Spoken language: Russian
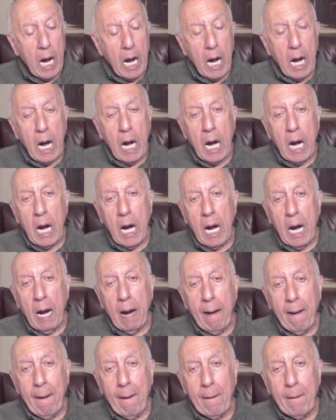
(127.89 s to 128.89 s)

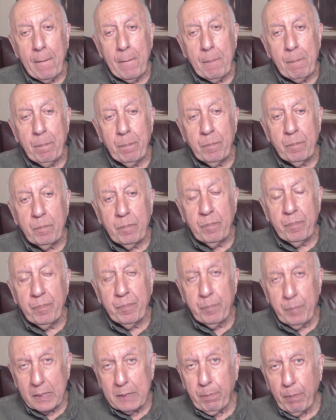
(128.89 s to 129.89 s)
а
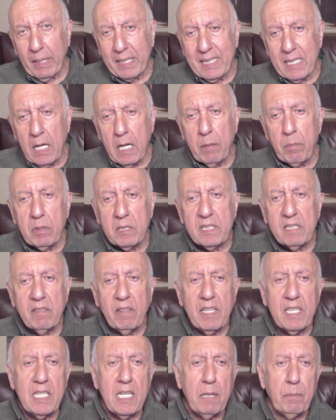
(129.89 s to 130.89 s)
бесплатное
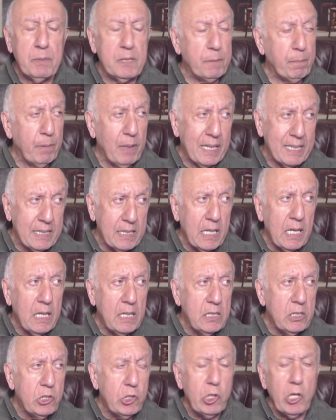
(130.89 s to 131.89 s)
образование, бесплатное
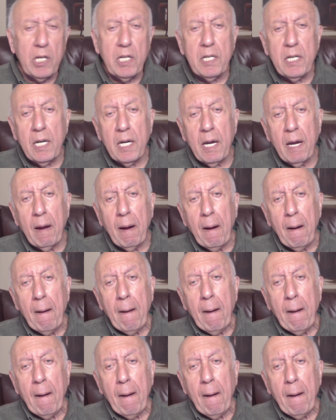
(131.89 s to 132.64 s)
лечение,